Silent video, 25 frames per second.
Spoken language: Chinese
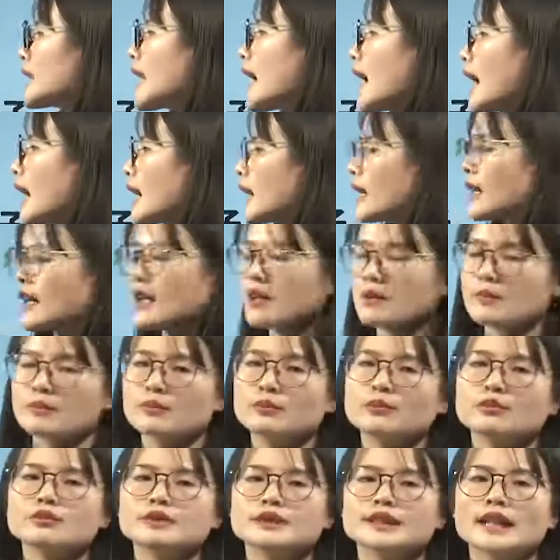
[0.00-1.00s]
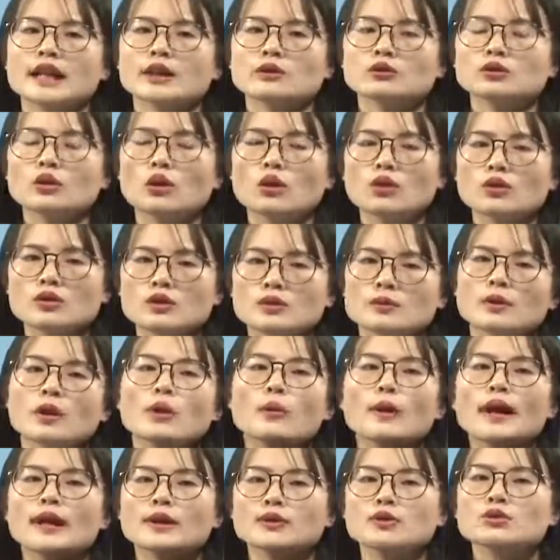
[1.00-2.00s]
大，很不相同，是吧？
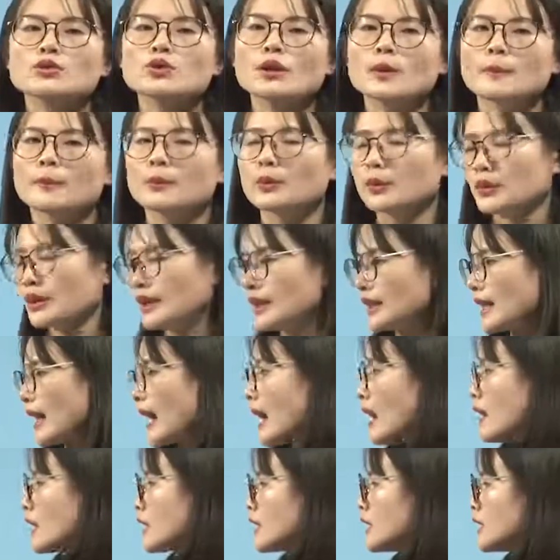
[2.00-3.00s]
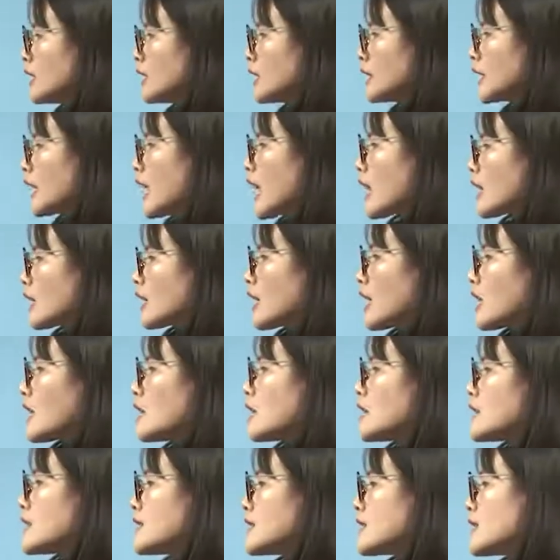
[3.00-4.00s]
完全不一样。第二个，
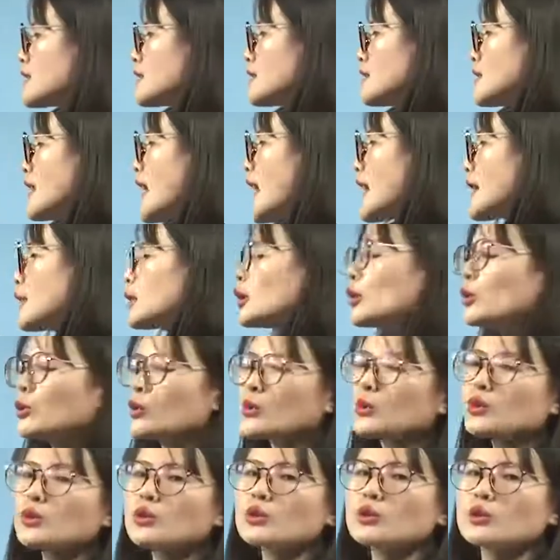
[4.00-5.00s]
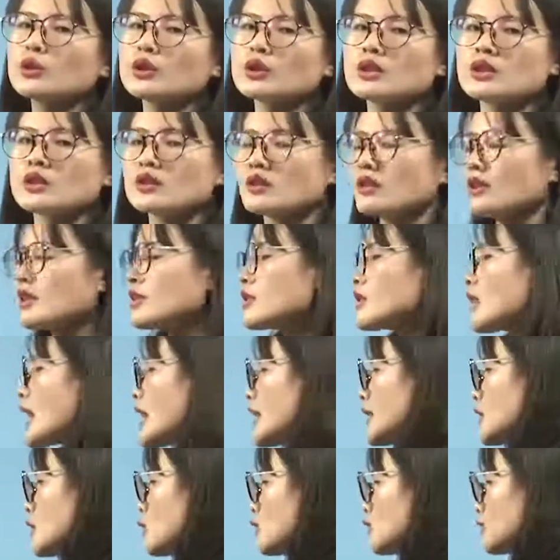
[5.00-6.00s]
井然有序，指的是
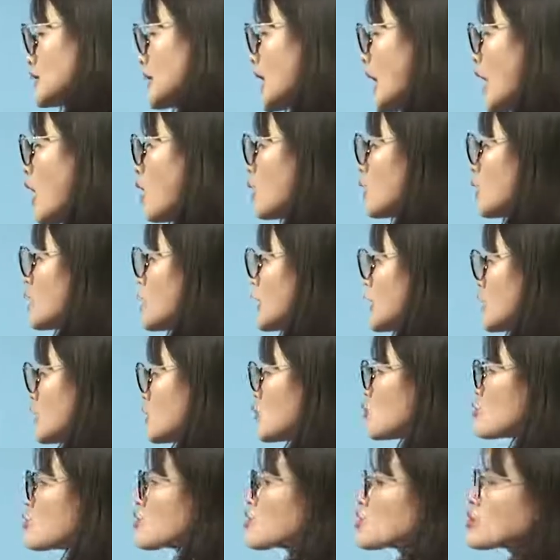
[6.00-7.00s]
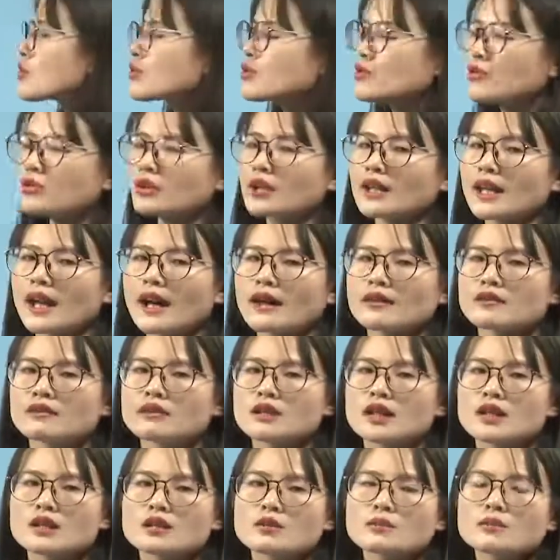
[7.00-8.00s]
有条理、有秩序的样
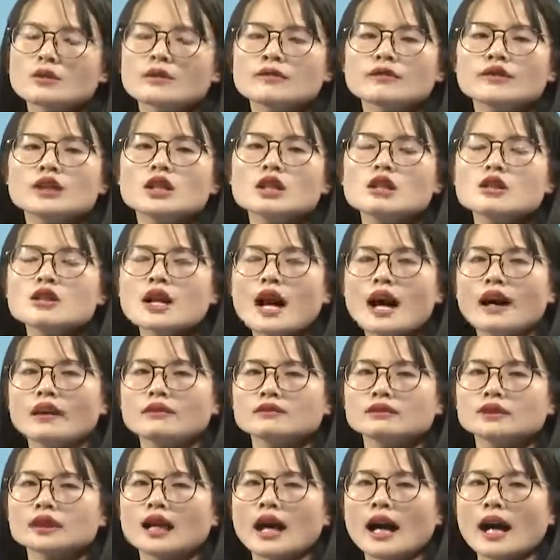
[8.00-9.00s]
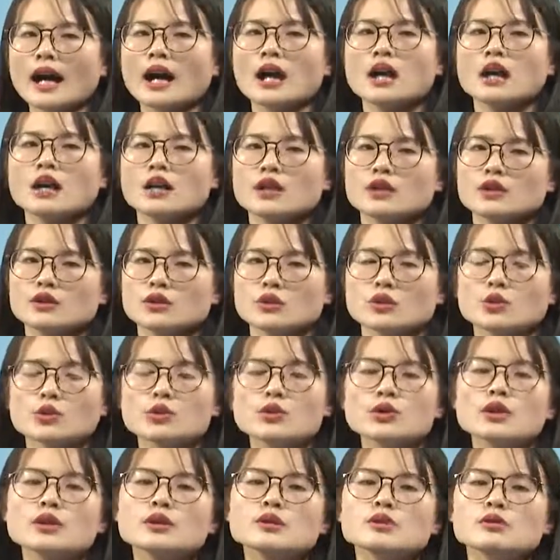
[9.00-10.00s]
子，是不是非常的有
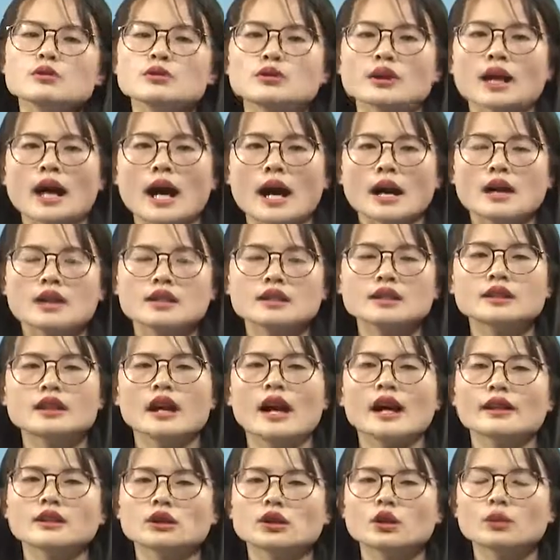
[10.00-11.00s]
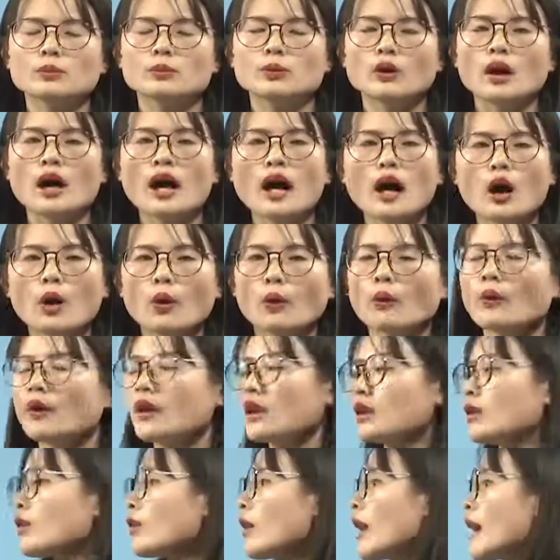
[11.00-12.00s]
顺序呀？一点都不
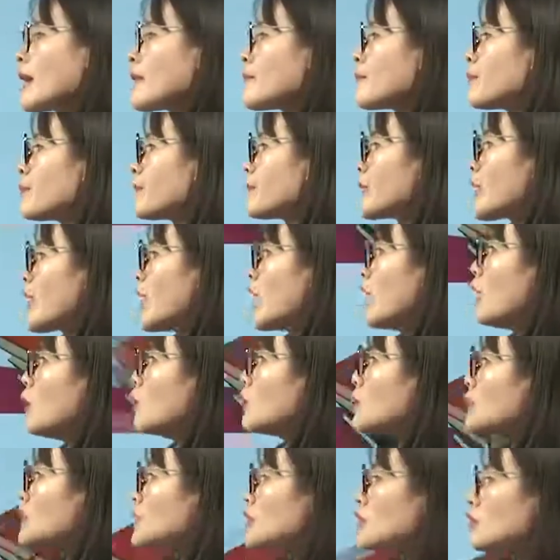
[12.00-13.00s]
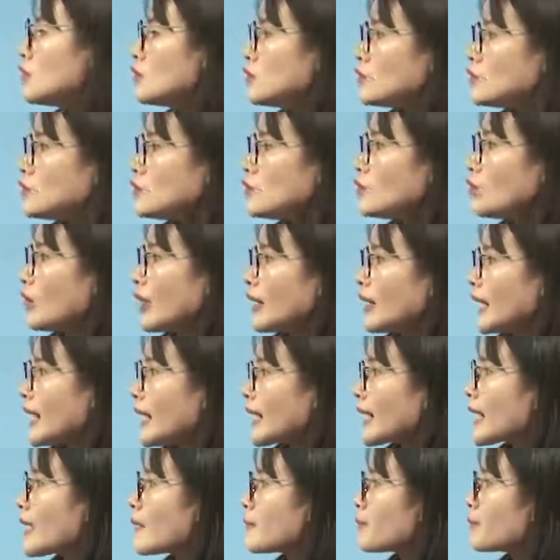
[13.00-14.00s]
混乱。好，我们继续往
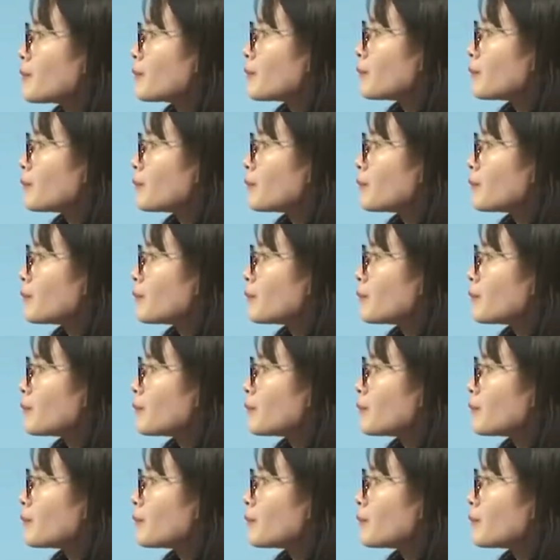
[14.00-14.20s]
下看